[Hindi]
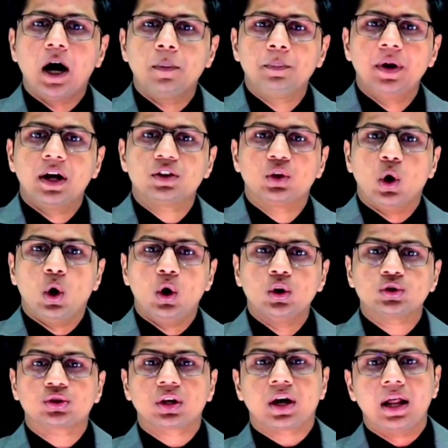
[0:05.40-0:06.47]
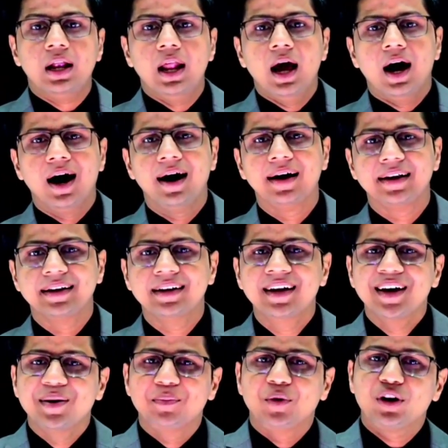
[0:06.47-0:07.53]
अपना दोस्त कल्याण
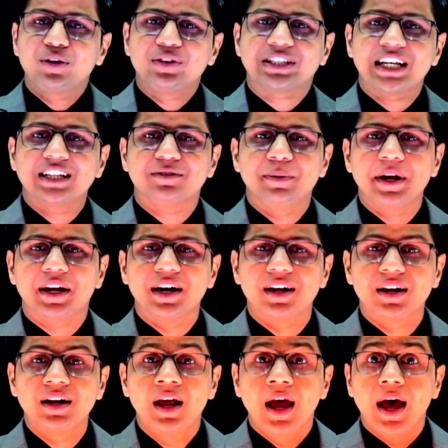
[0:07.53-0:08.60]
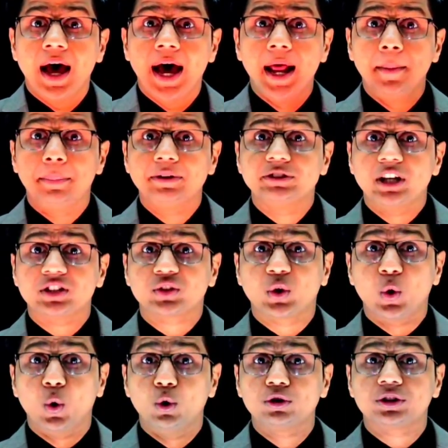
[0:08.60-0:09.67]
मोटिवेशनल स्पीकर एंड बिजनेस
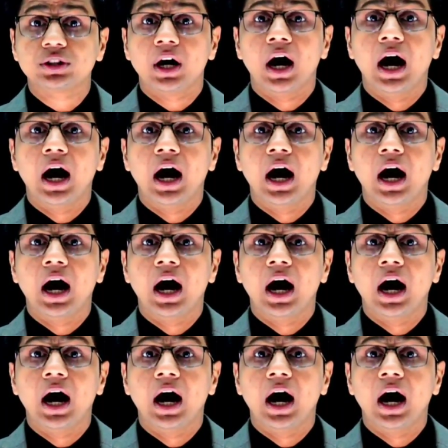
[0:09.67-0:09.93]
कोच